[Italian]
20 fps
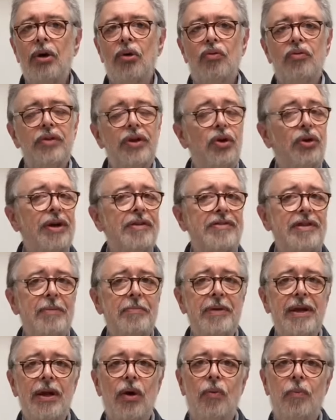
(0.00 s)
un vino che si
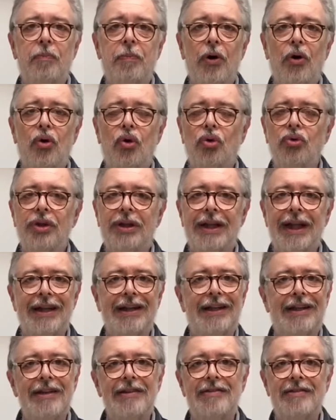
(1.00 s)
abbina un po' con
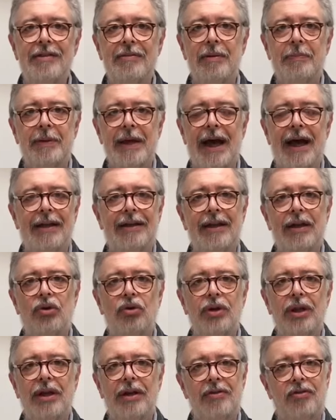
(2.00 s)
tantissimi piatti,
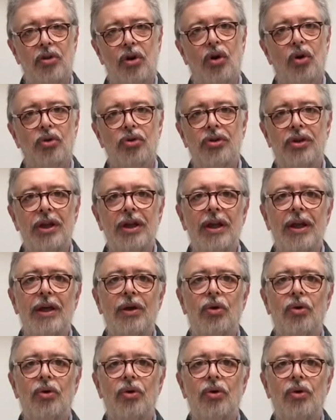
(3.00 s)
con i risotti,